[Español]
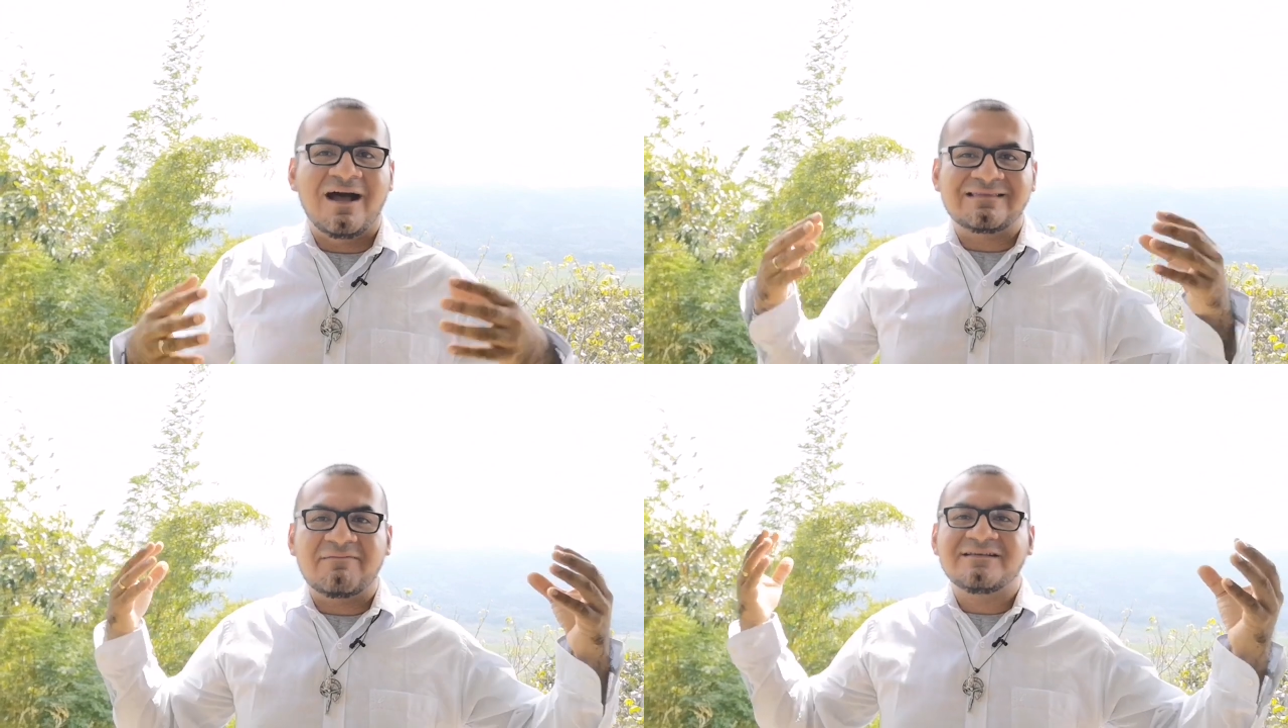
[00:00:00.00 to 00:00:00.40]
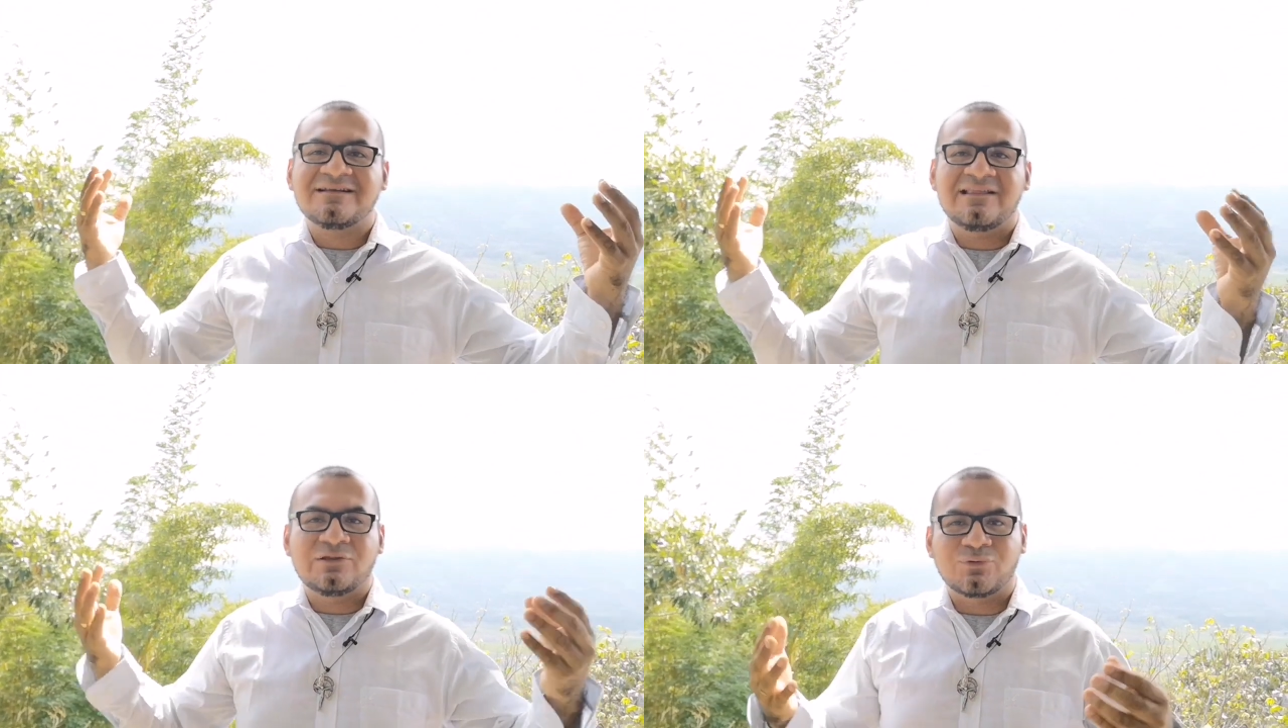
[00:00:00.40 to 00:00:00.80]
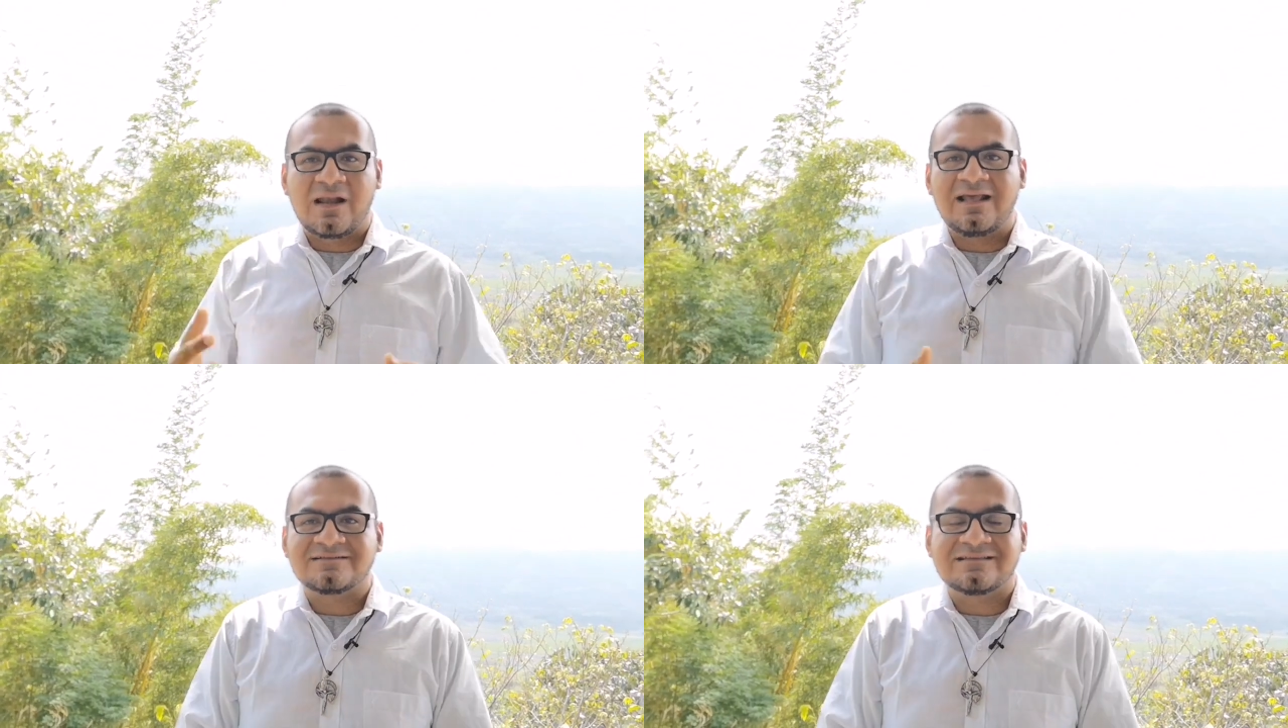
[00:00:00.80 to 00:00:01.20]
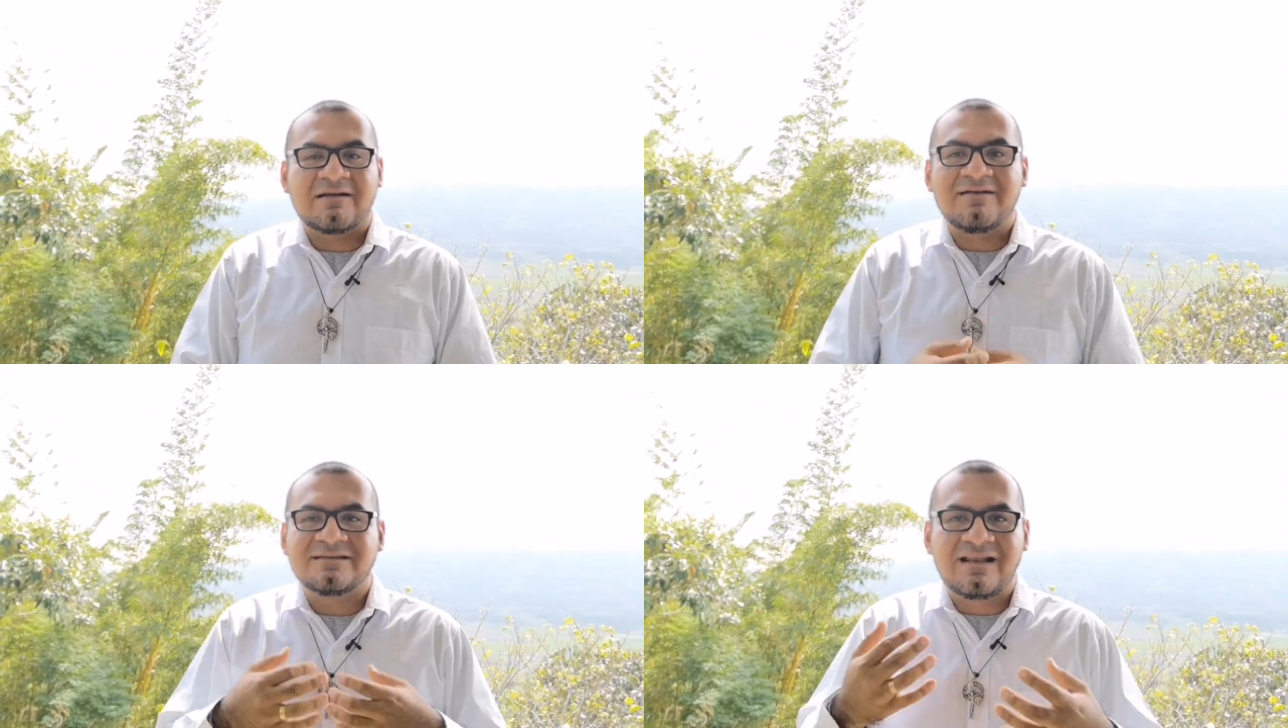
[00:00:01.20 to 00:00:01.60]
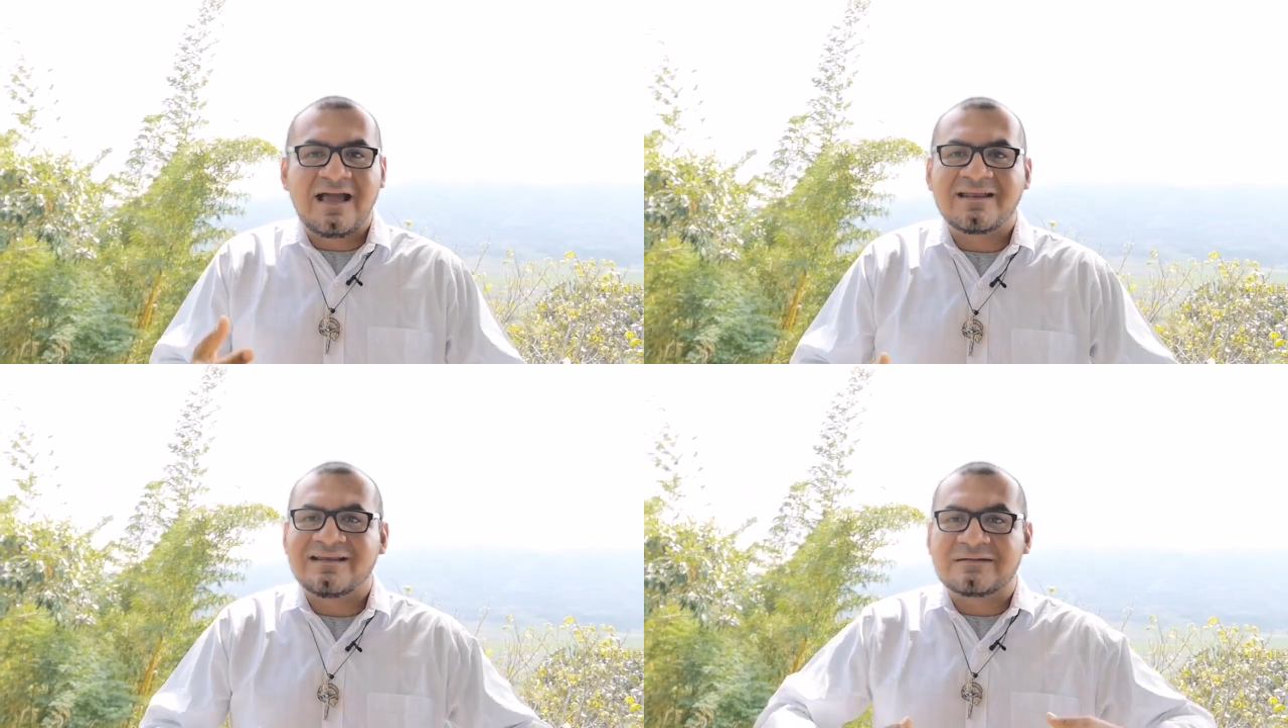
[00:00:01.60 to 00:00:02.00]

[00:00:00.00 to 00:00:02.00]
a través de la naturaleza, a través del aire,